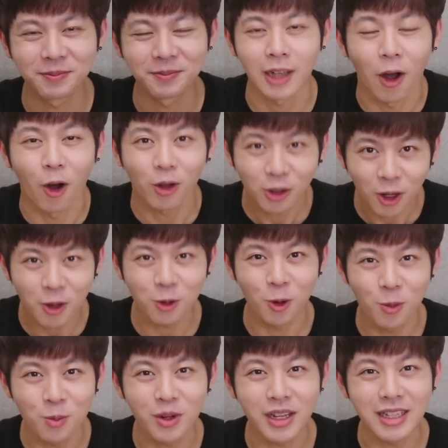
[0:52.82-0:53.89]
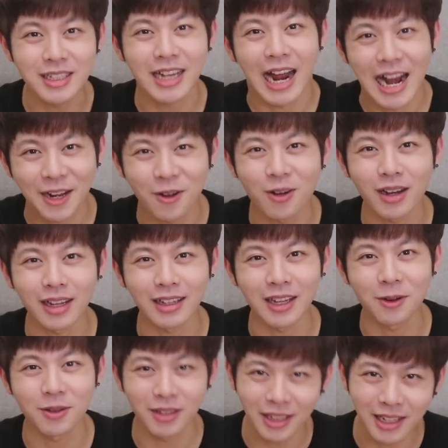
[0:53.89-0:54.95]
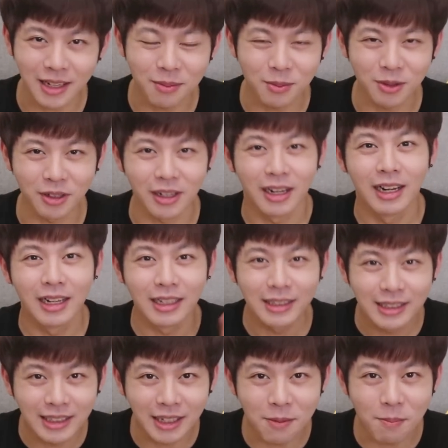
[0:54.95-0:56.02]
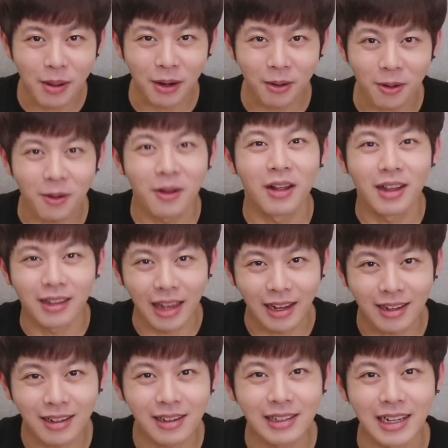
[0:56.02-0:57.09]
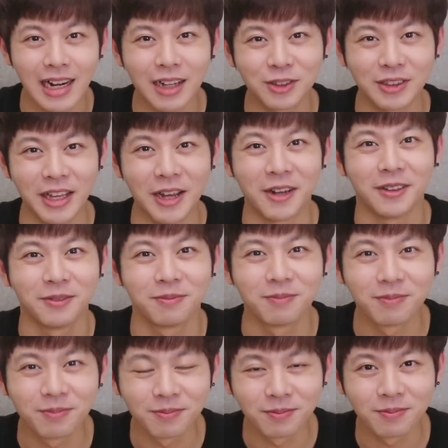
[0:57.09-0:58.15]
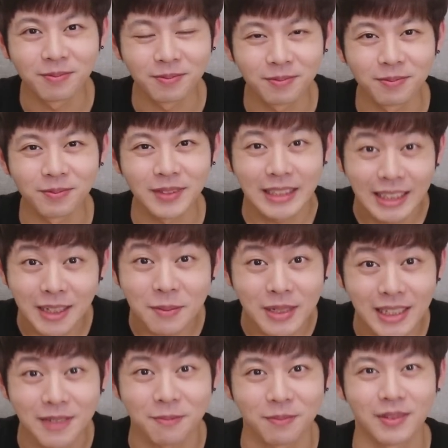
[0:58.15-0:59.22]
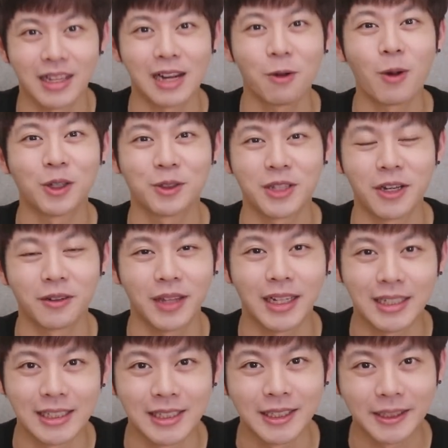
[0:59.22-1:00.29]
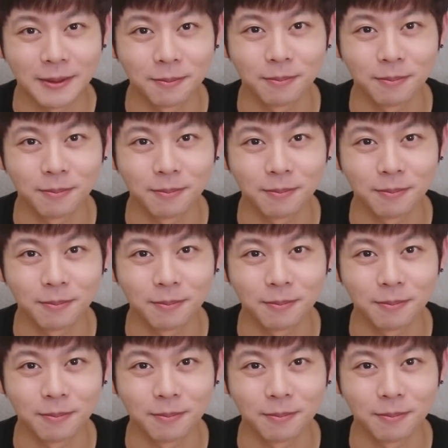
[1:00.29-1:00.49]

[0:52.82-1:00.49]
자, 어떤 동물인지 알 것 같다고 느끼는 분들 지금 바로 댓글을 달아주세요. 지금 달고 와주세요. 댓글